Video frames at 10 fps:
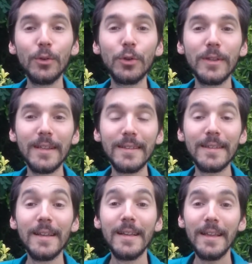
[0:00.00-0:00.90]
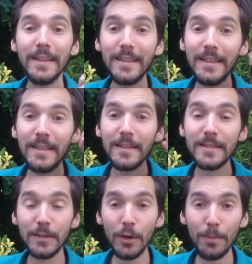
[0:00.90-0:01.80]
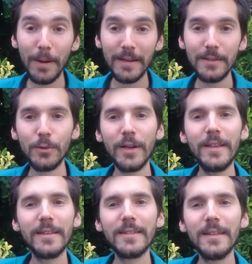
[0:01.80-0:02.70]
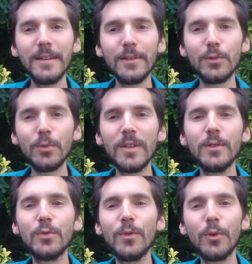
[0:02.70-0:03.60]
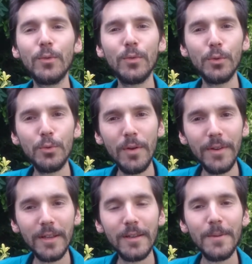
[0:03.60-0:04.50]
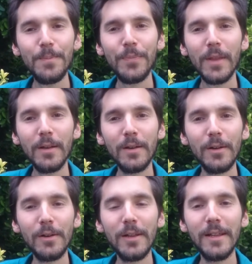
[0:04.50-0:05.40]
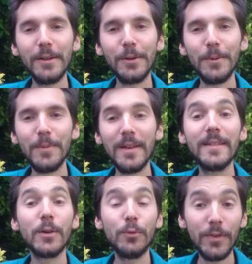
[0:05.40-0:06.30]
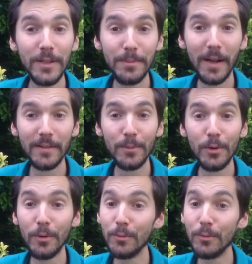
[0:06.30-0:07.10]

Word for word: votre tête et qui sort par les oreilles et c'est un son qui est souvent confondu avec euh, euh, les, acouphènes par exemple.